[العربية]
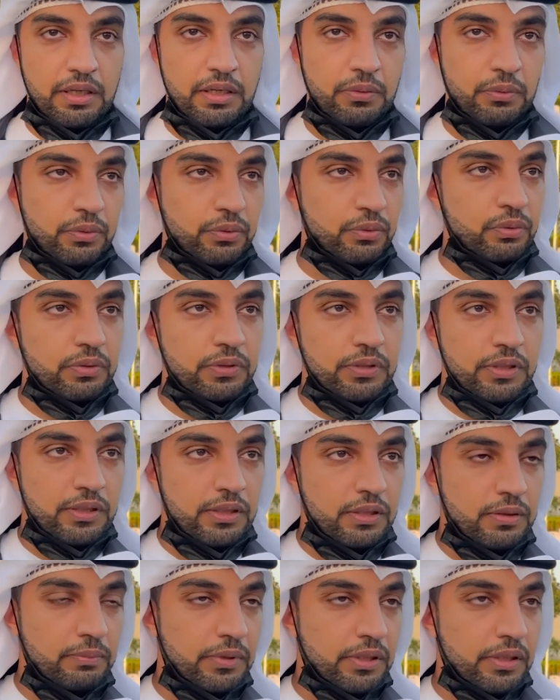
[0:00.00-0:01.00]
وصولنا
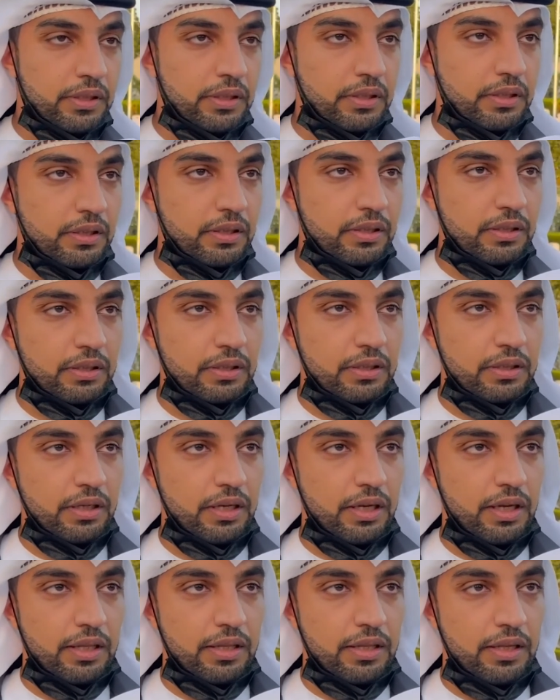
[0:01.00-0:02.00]
للمريخ
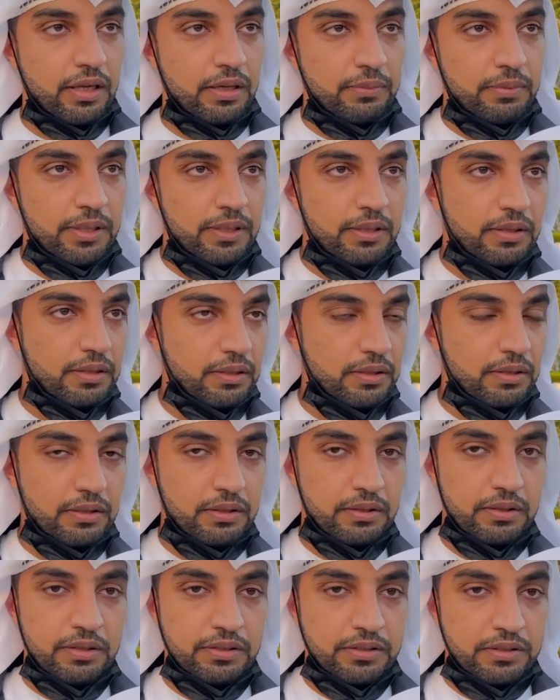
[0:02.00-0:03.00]
هذا امل
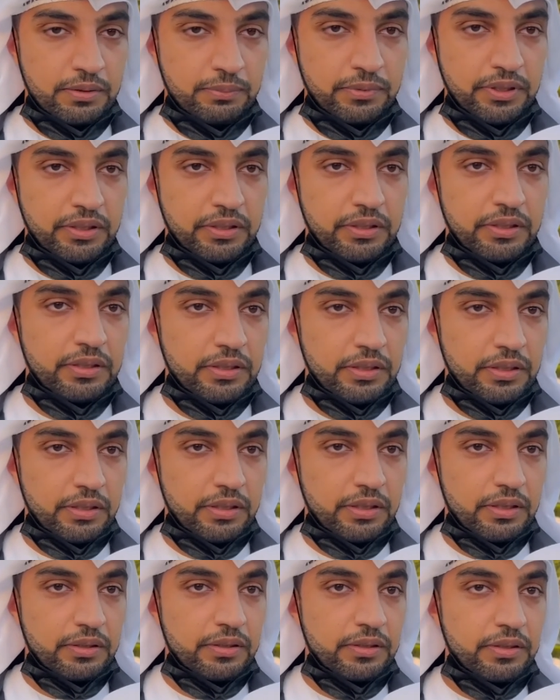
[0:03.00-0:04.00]
للجميع ان
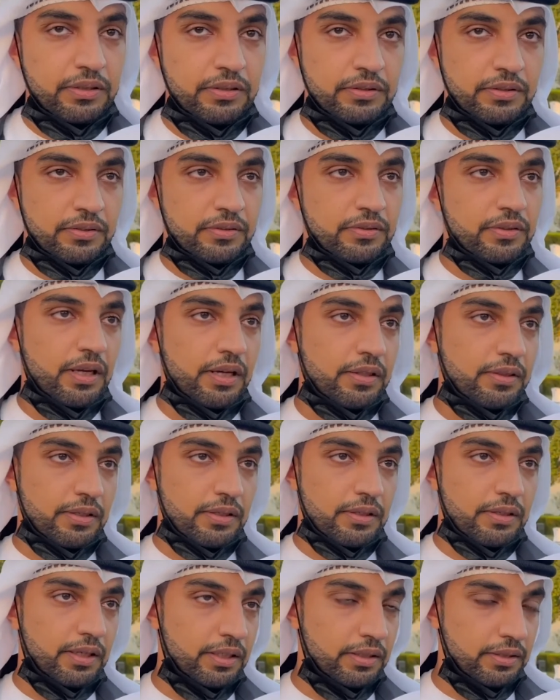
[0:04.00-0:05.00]
ننجز
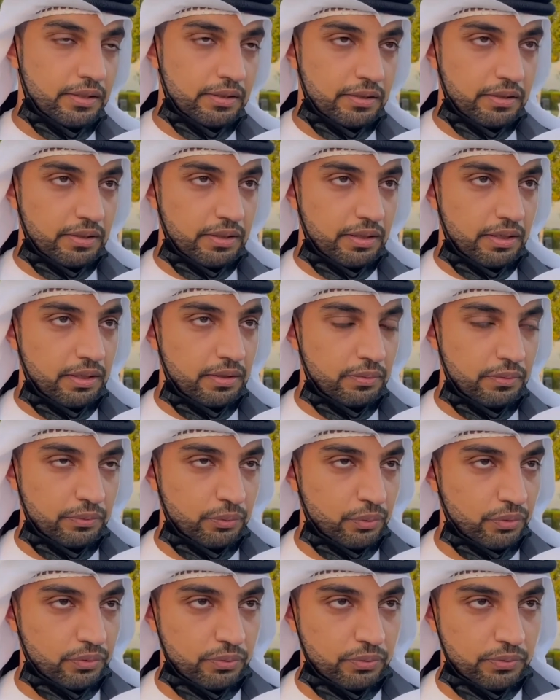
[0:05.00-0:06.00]
اكثر عن عن
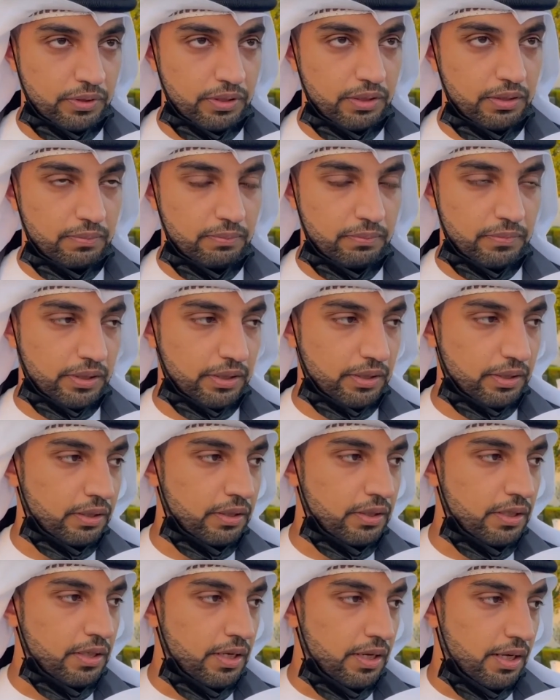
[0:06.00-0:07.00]
وصولنا للمريخ
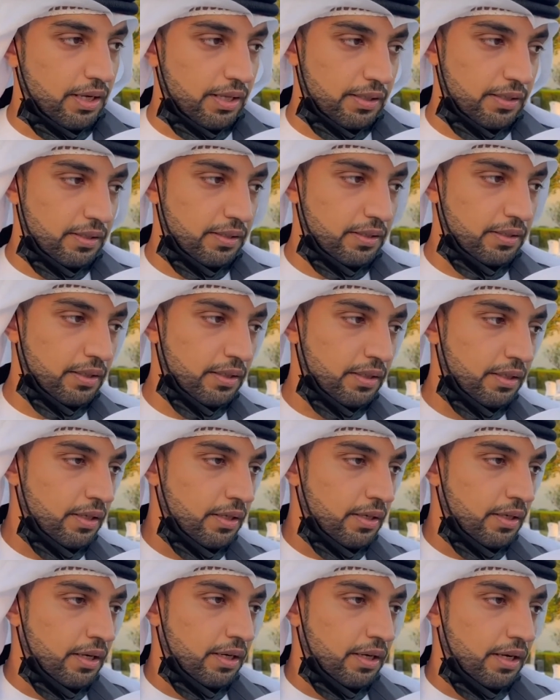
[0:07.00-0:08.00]
هذا
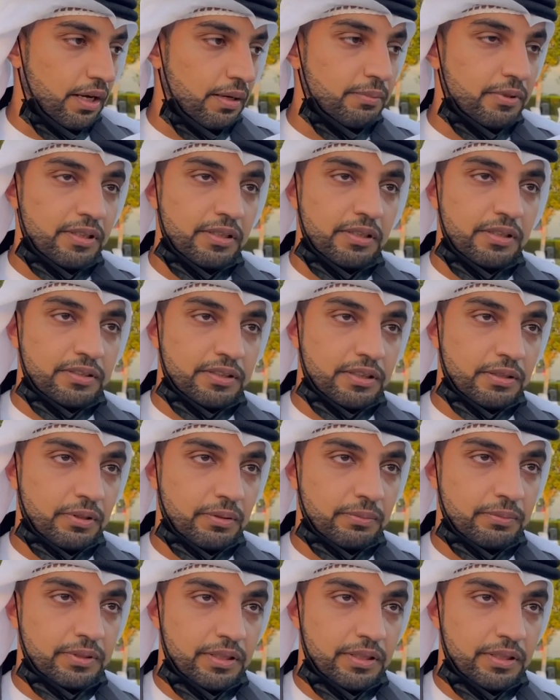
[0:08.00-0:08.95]
امل للشباب